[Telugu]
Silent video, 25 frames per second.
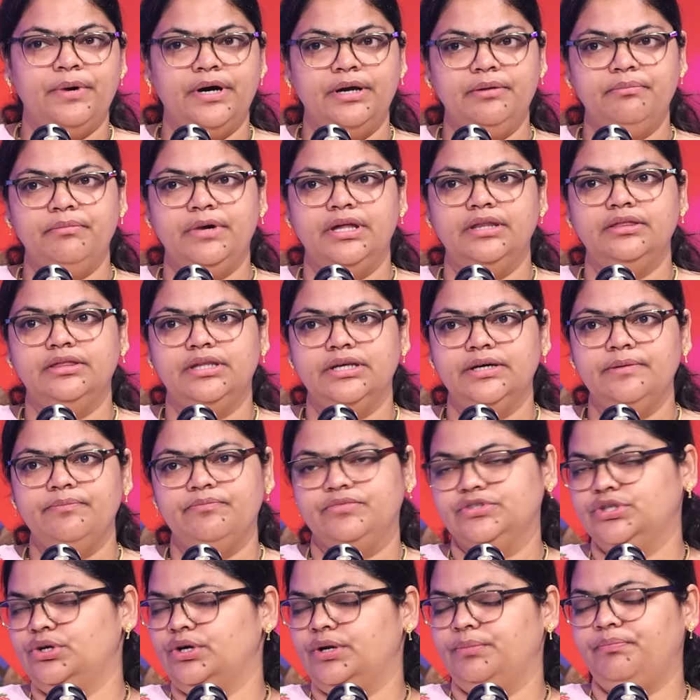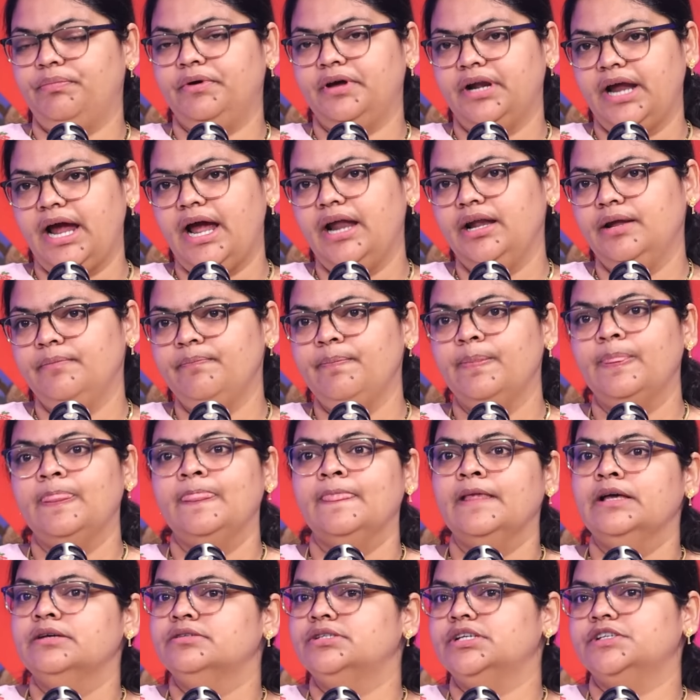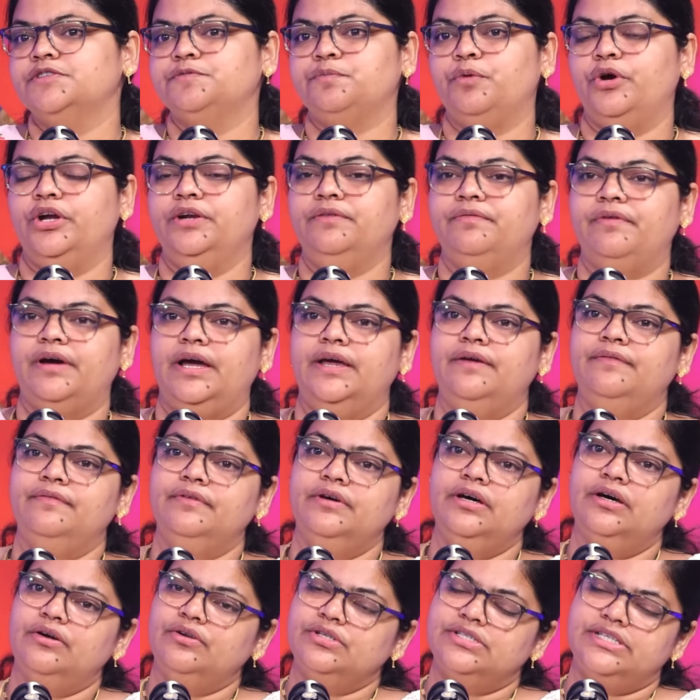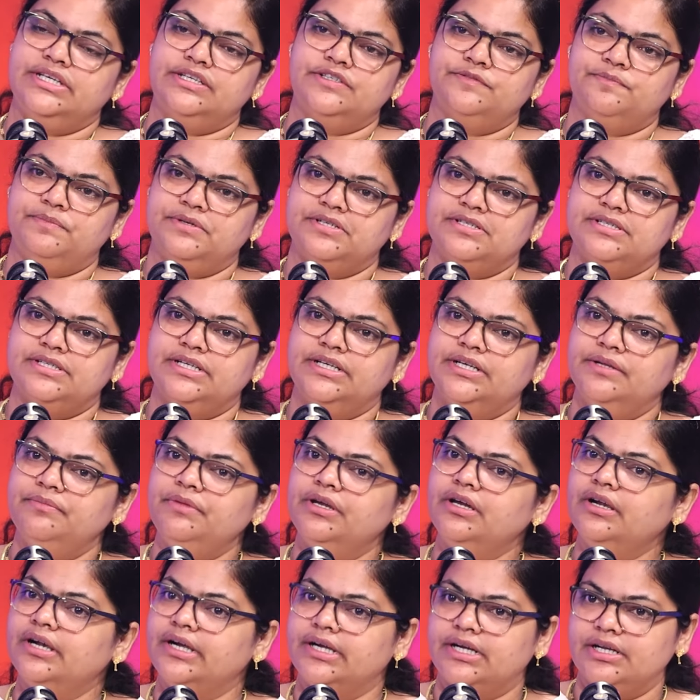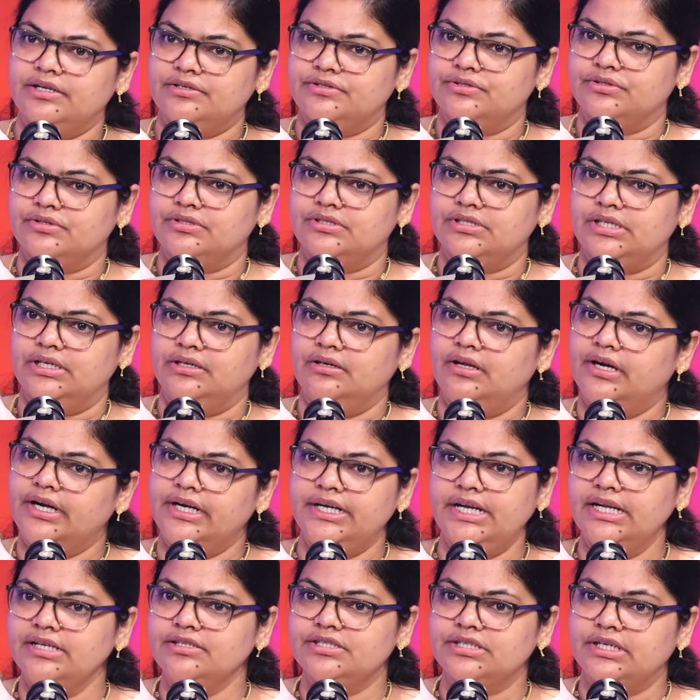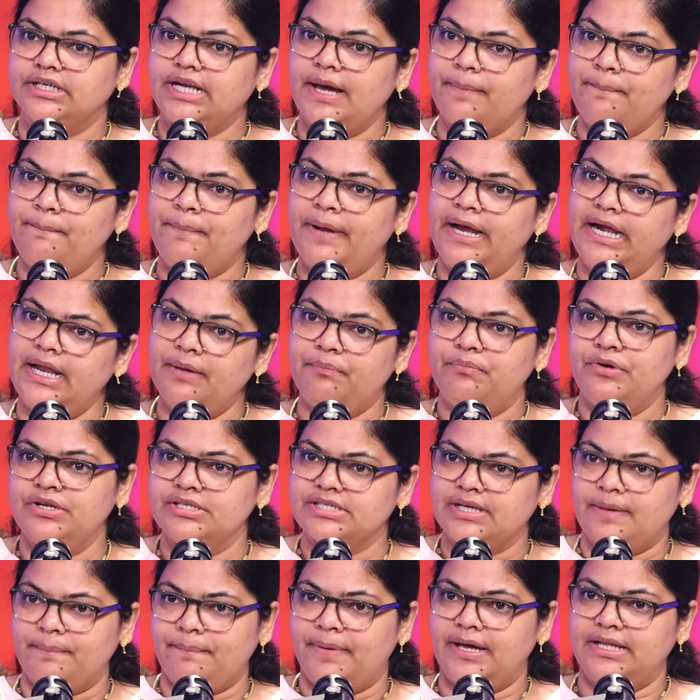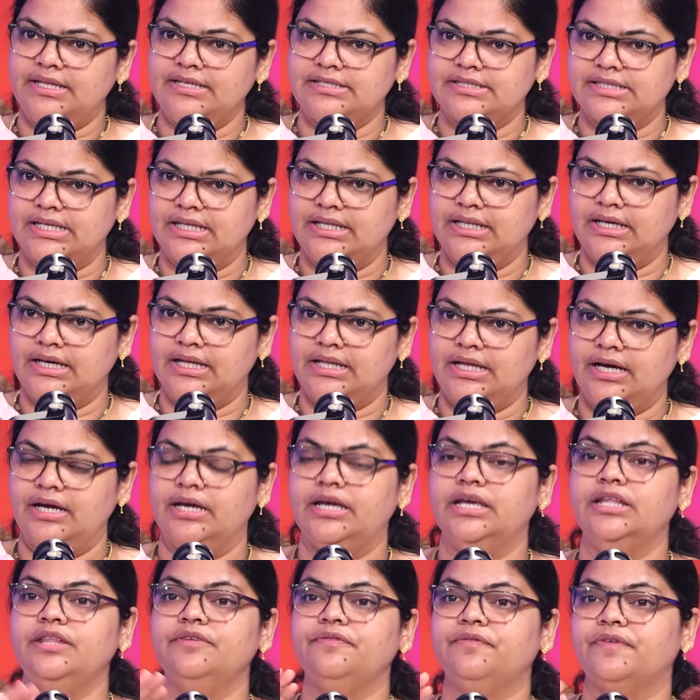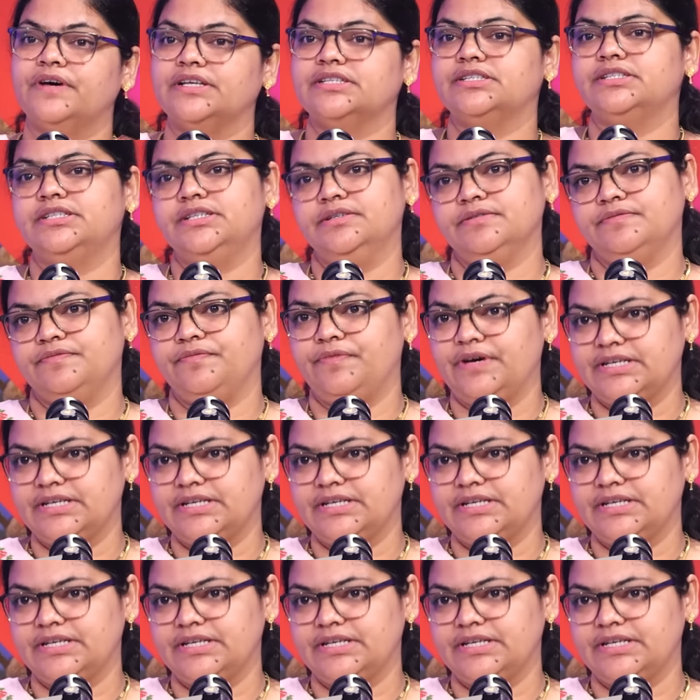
పర్ మంత్ సారీ పర్ యానం సిక్స్ పాయింట్ ఫైవ్ ఆర్ సిక్స్ పర్సెంట్ మీకు రిటర్న్స్ వస్తాయి రిటర్న్స్ డబ్బే డబ్బును సంపాదిస్తుంది కదా ఇది ఫస్ట్